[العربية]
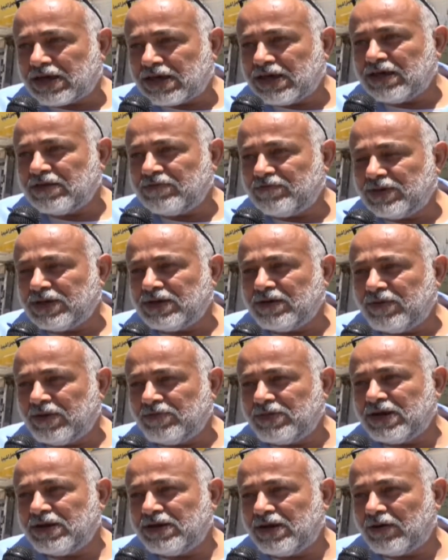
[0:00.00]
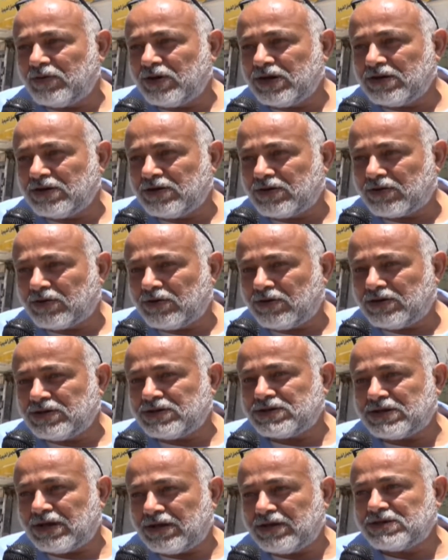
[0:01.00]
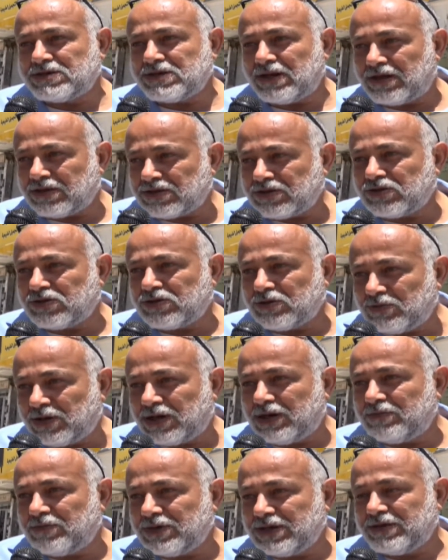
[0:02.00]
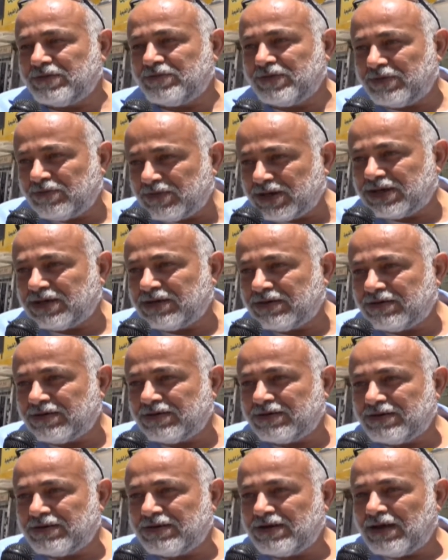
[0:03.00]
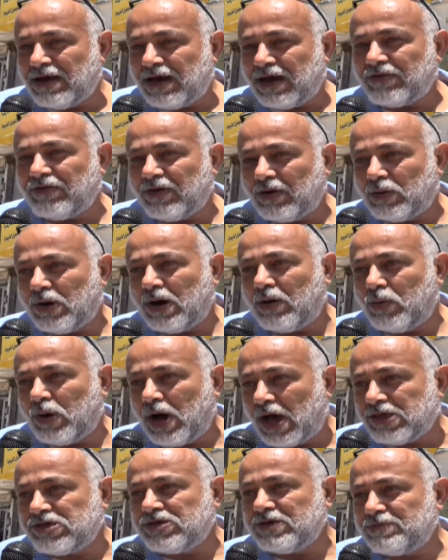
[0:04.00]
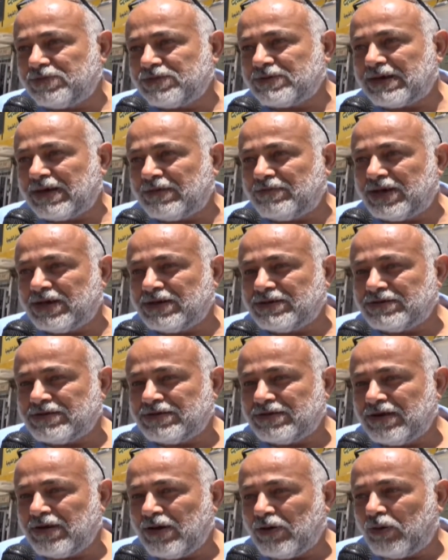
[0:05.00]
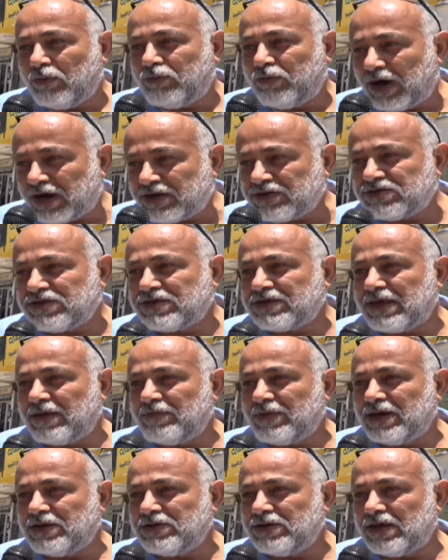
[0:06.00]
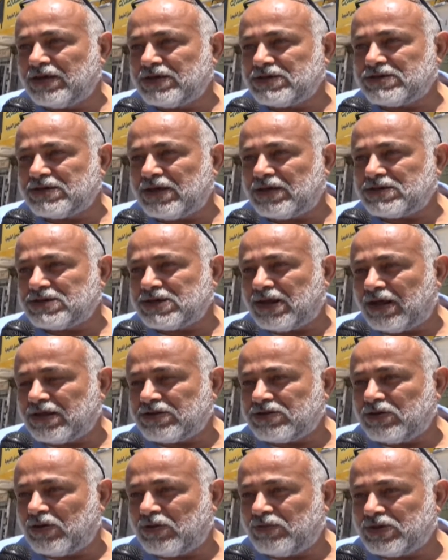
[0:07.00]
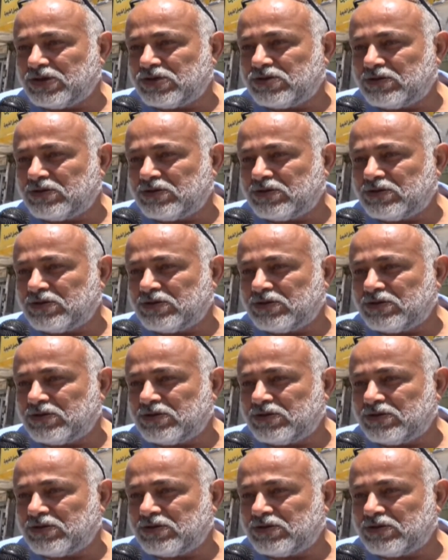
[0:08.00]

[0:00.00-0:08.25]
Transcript: اكيد 100% ناويين نروح نصلي صلاه الجمعه 100% هذا واجب كمان وفرض كمان صلاه يوم